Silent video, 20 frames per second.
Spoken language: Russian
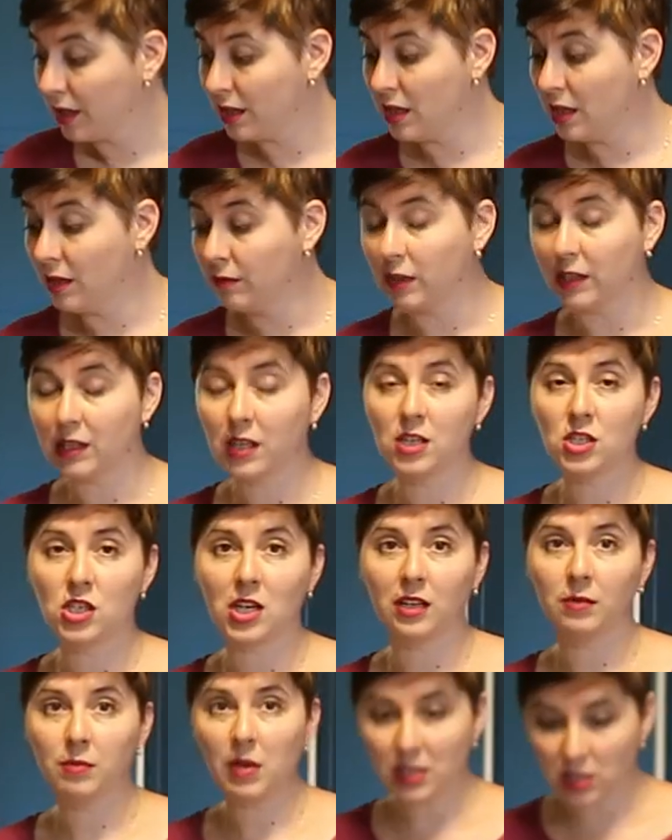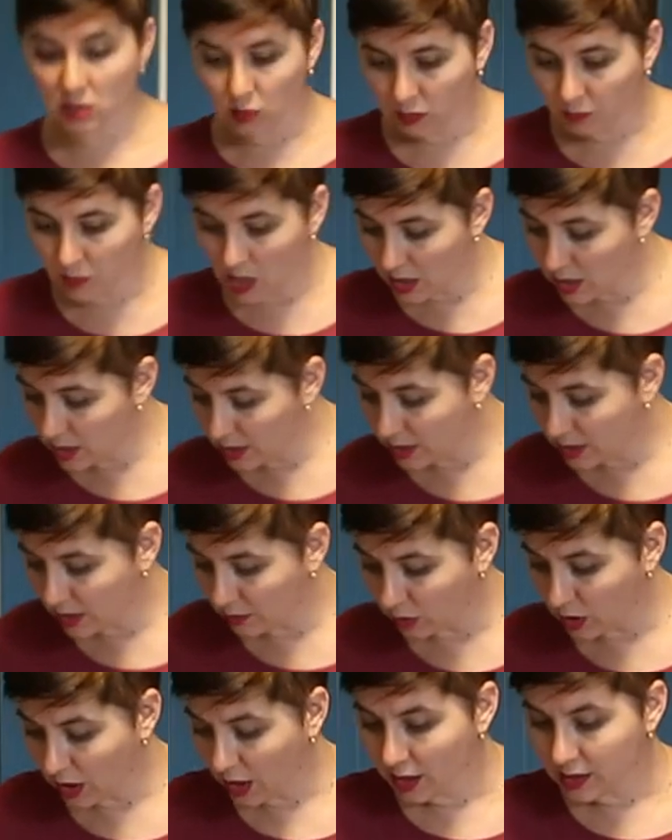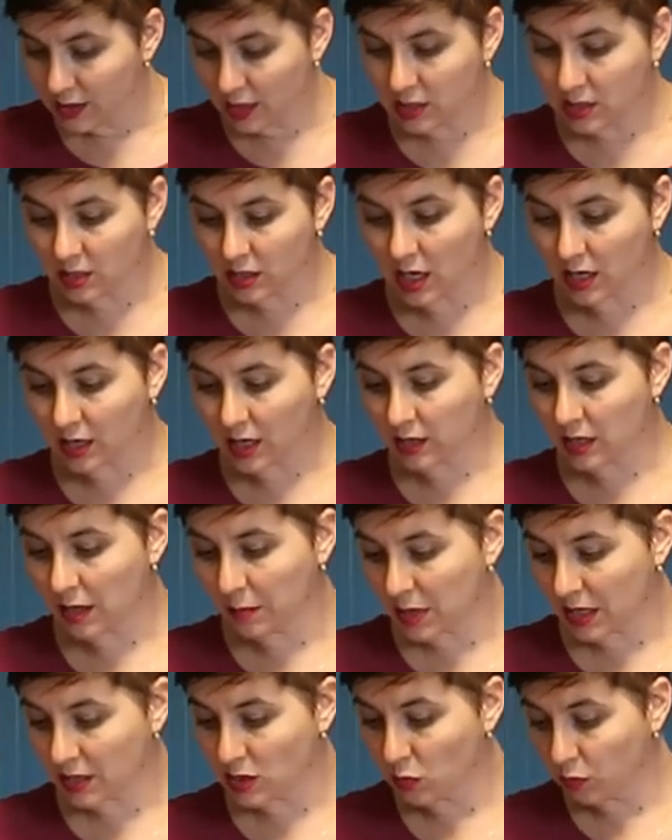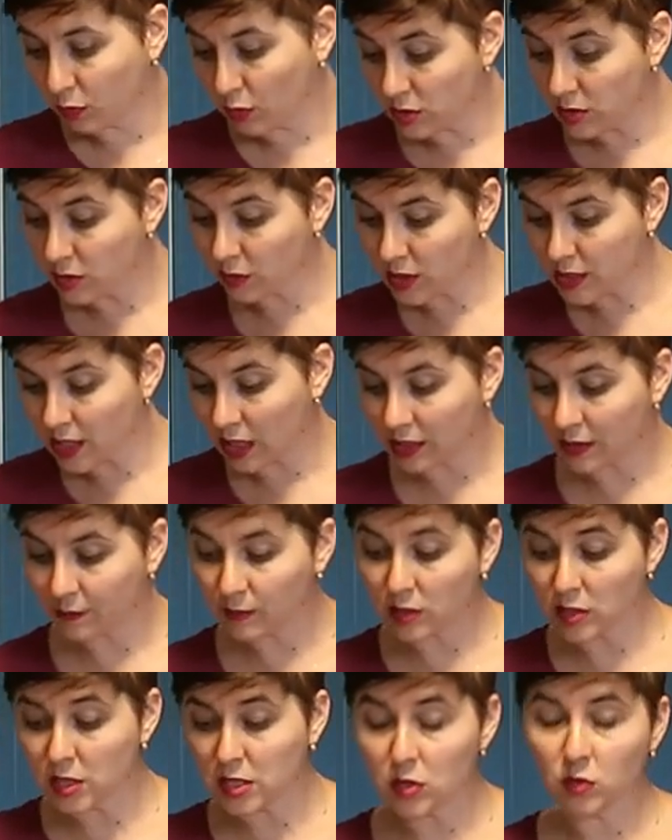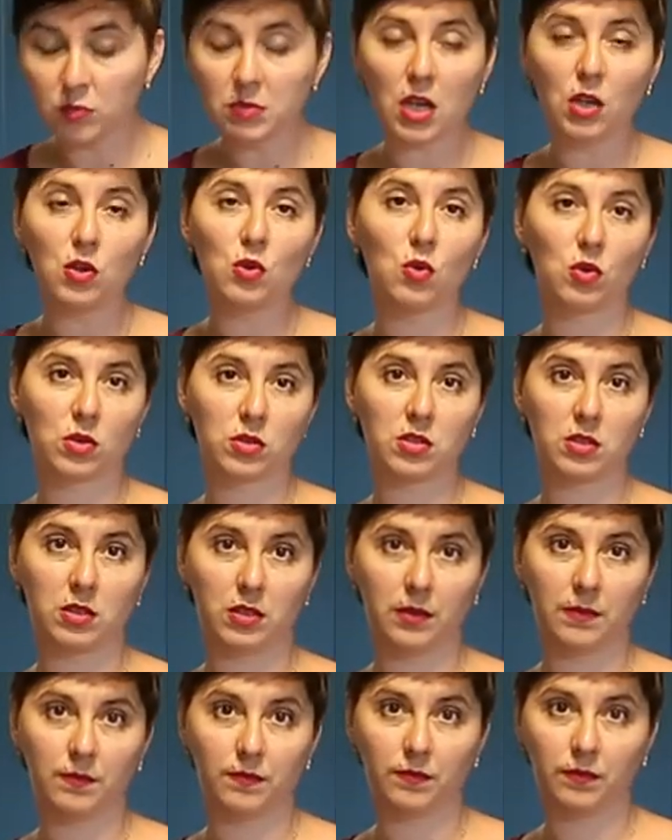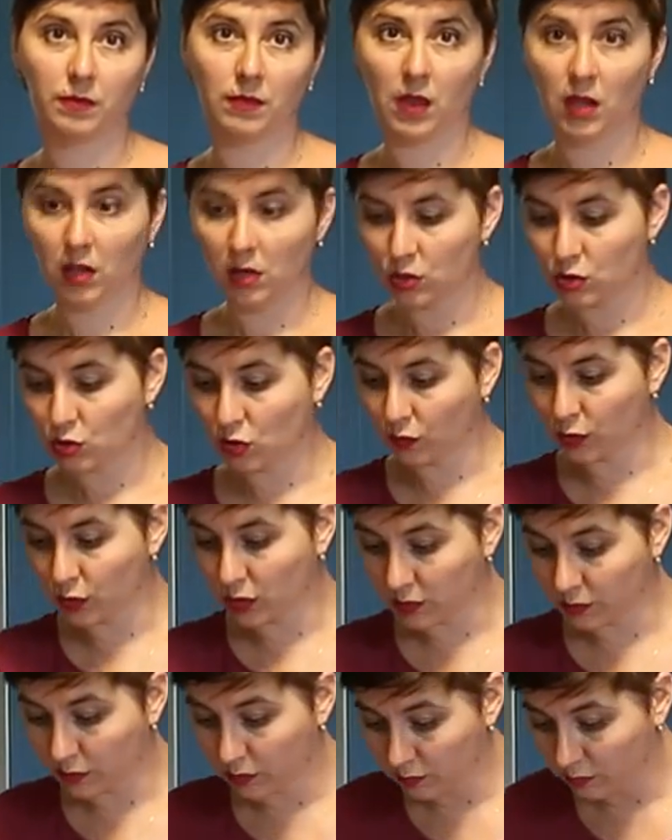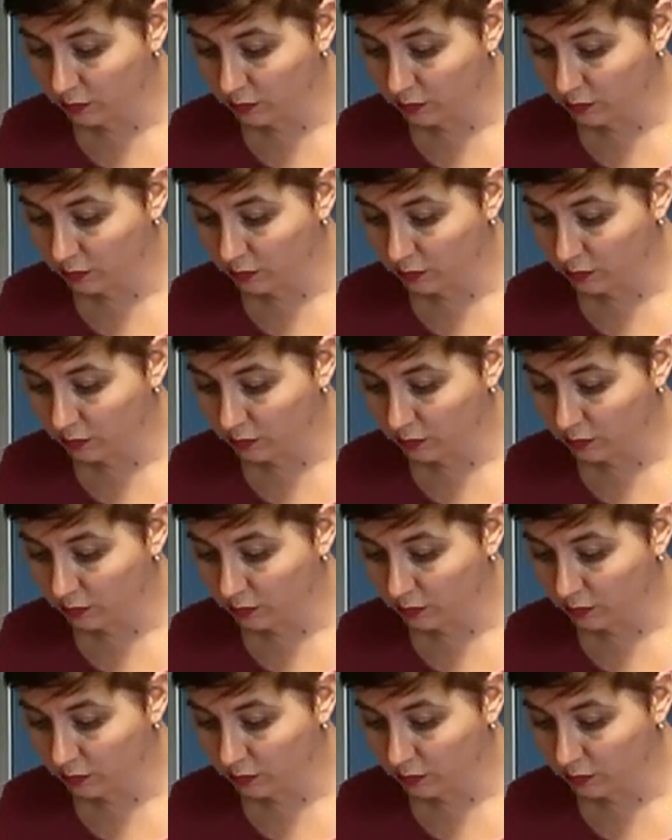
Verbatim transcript: И в отличие от бязи, он мне нигде вот... Знаете, я когда бязью пользовалась, она везде у меня ерзала что вот